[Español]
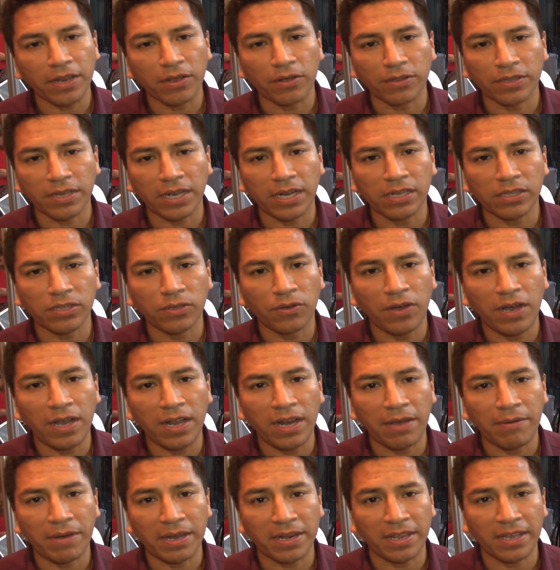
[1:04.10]
encontrar
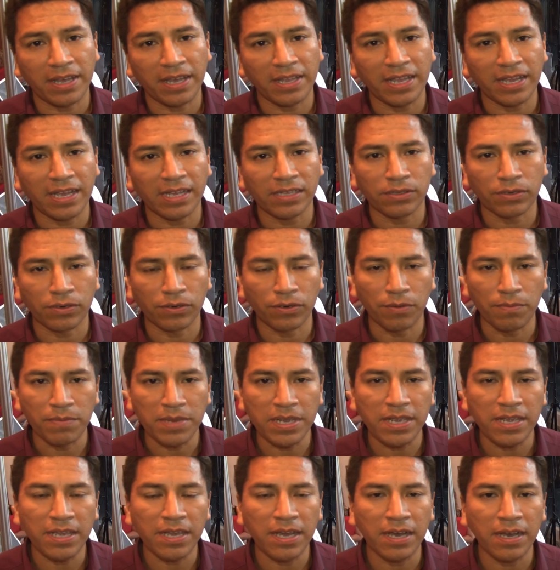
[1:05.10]
toda la variedad de
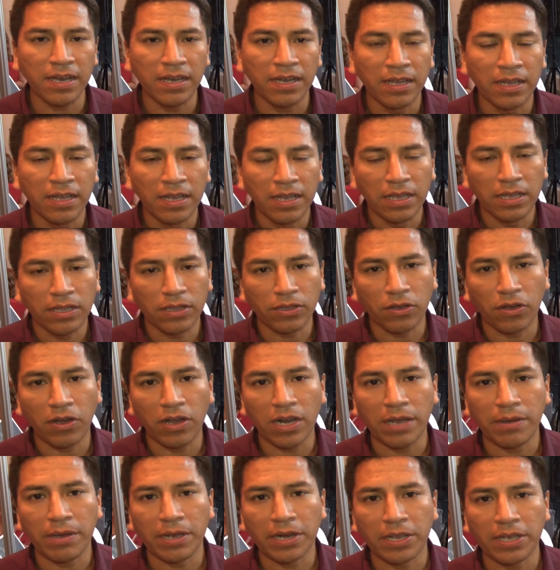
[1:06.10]
gastronomía,
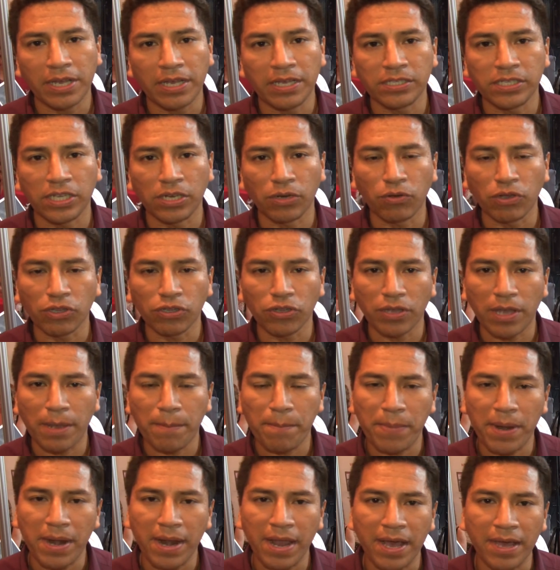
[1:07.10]
toda la variedad de circuitos de
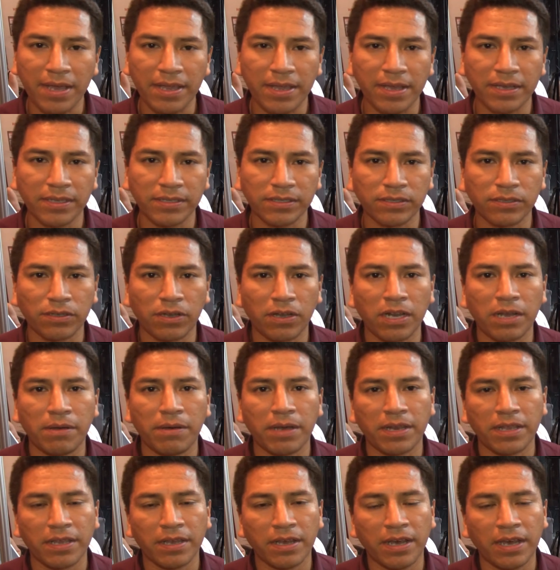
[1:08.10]
playas, toda la
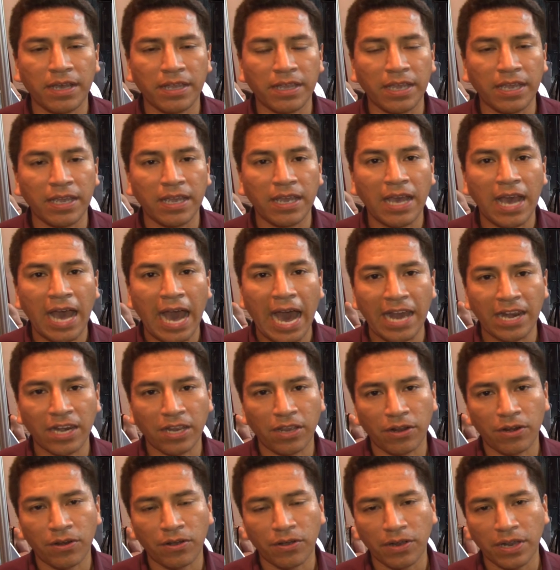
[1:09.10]
variedad de
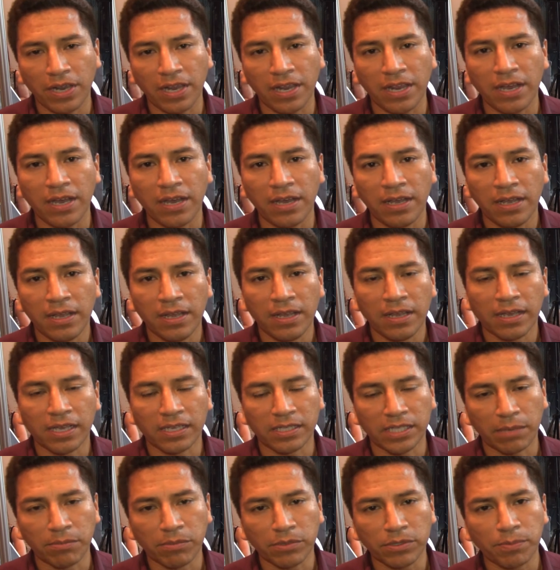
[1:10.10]
arqueología que
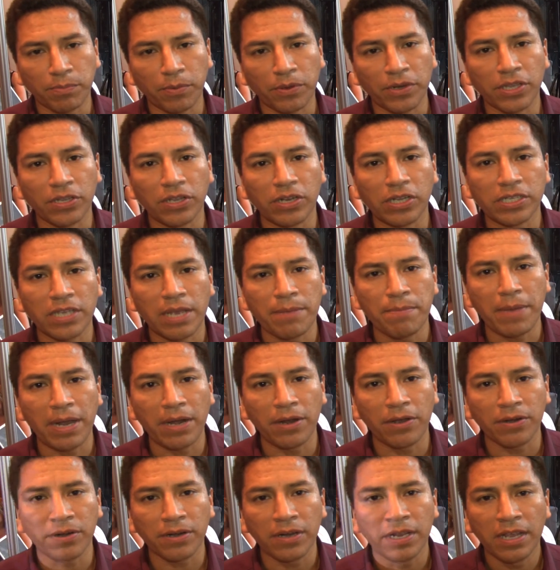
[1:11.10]
estamos poniéndolas en
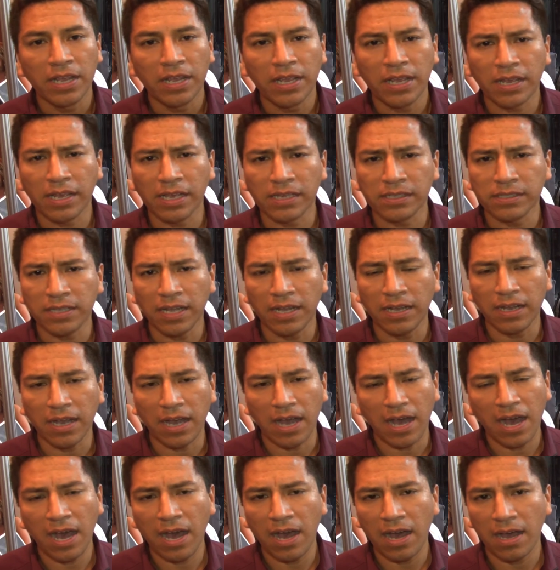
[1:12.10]
valor, que están
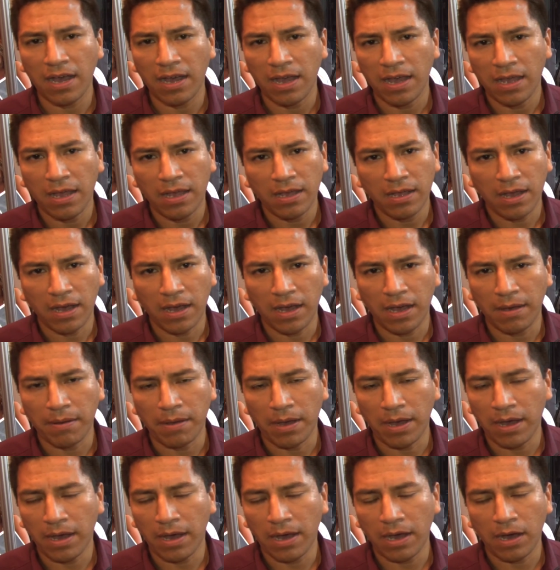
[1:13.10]

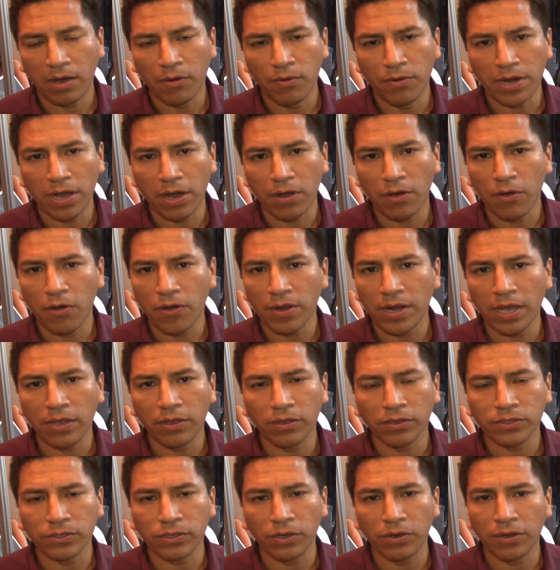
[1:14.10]
a, una hora,
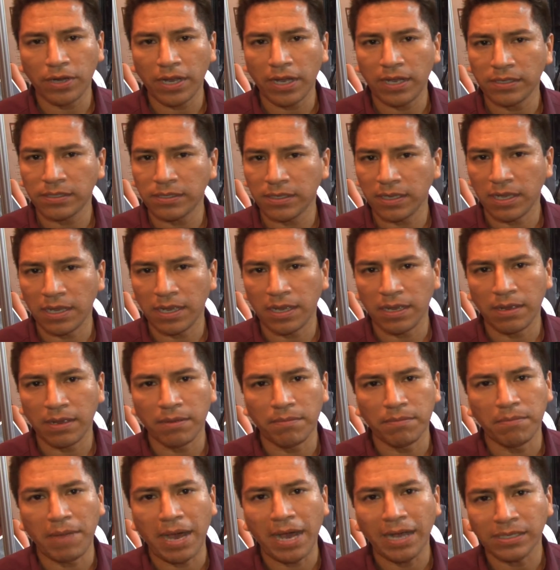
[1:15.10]
dos horas,
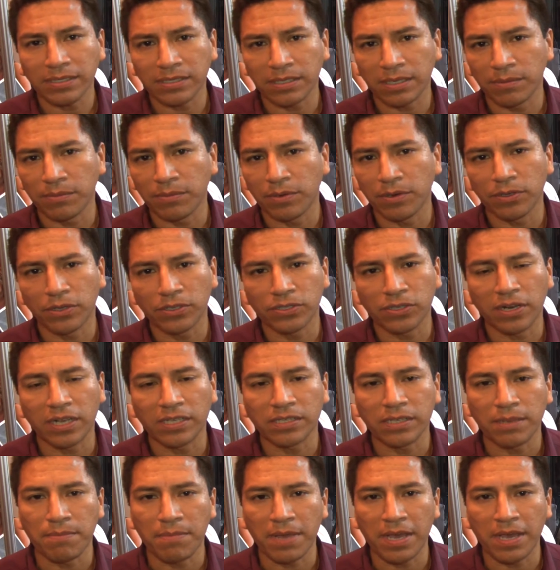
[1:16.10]
máximo dos
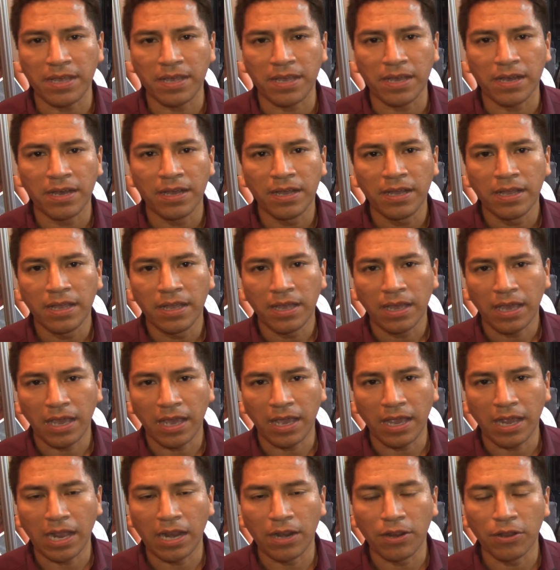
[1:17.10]
horas y media
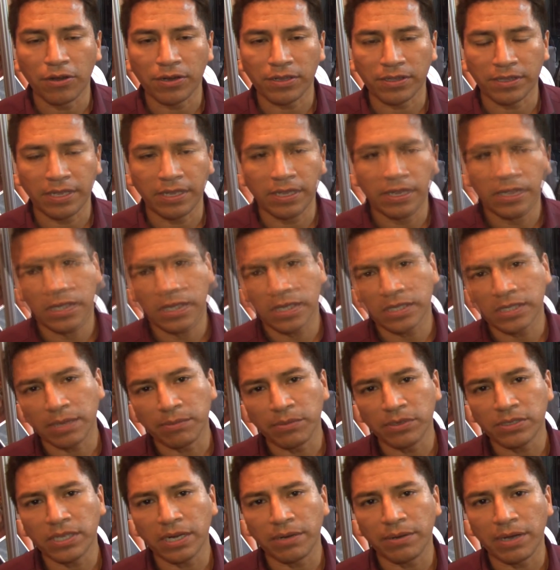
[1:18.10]
en el norte.
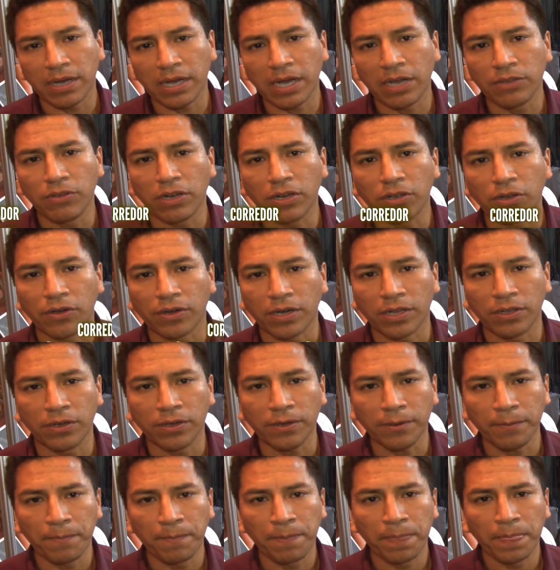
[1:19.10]
Estamos trabajando el
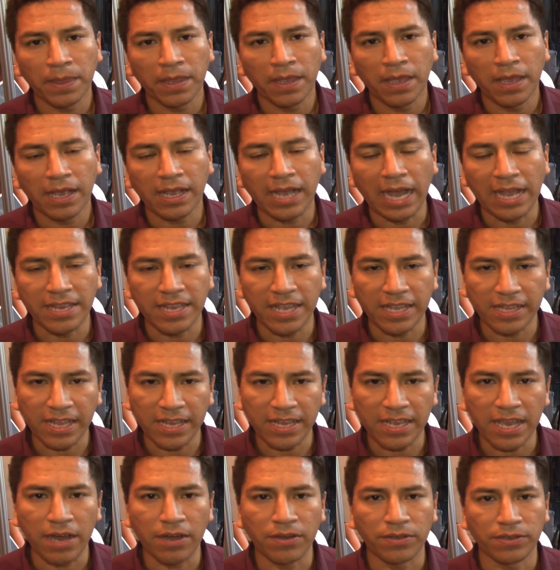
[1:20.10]
corredor
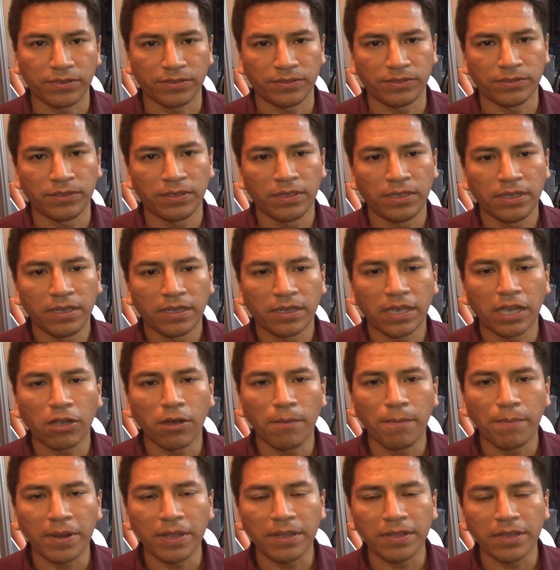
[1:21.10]
Cañete y Aulos. ¿Qué
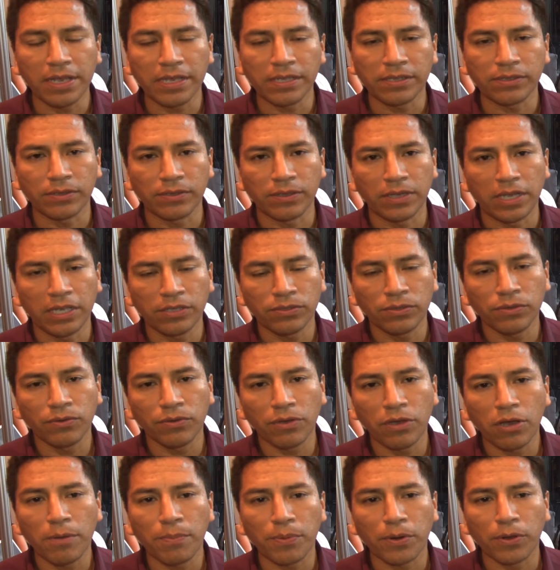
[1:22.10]
comprende esto? Es un
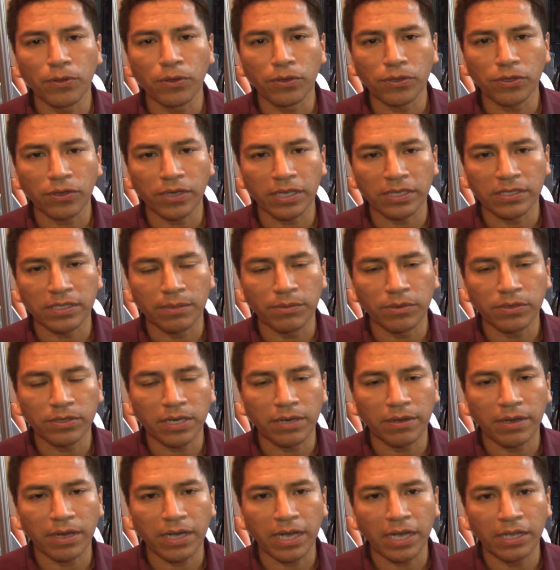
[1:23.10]
nuevo producto que estamos
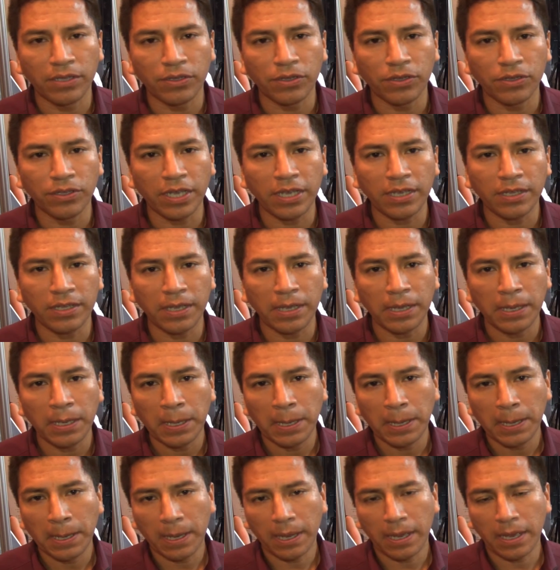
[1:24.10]
trabajando desde
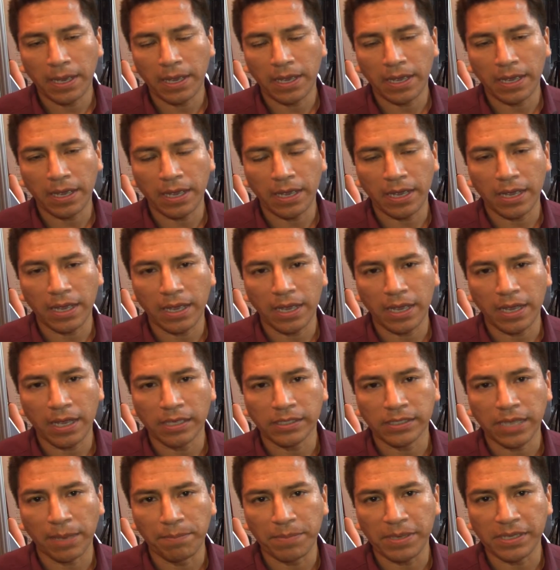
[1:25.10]

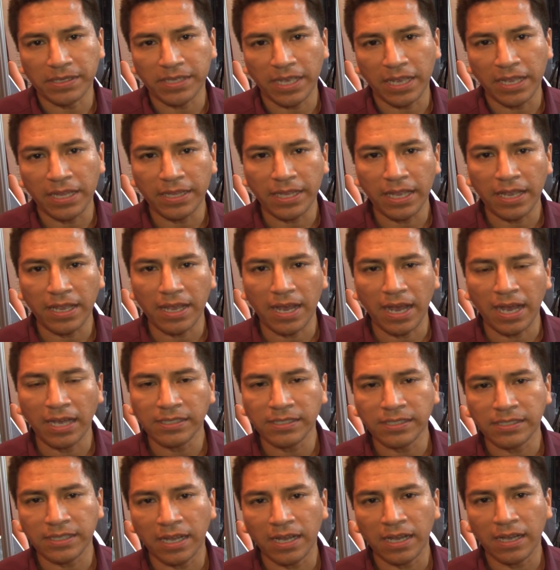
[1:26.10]
eh, San Vicente
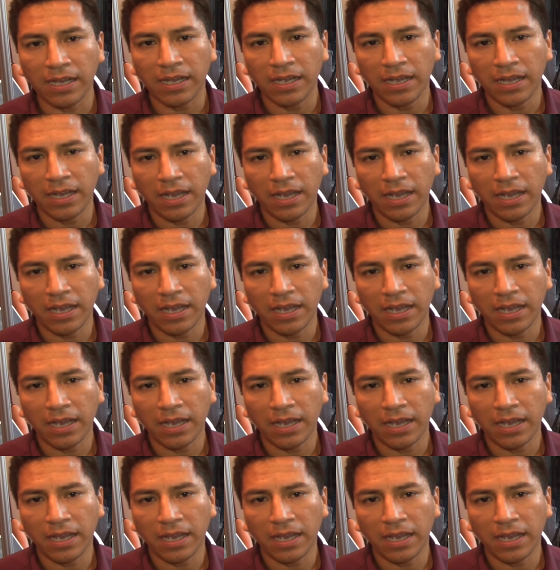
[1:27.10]
hasta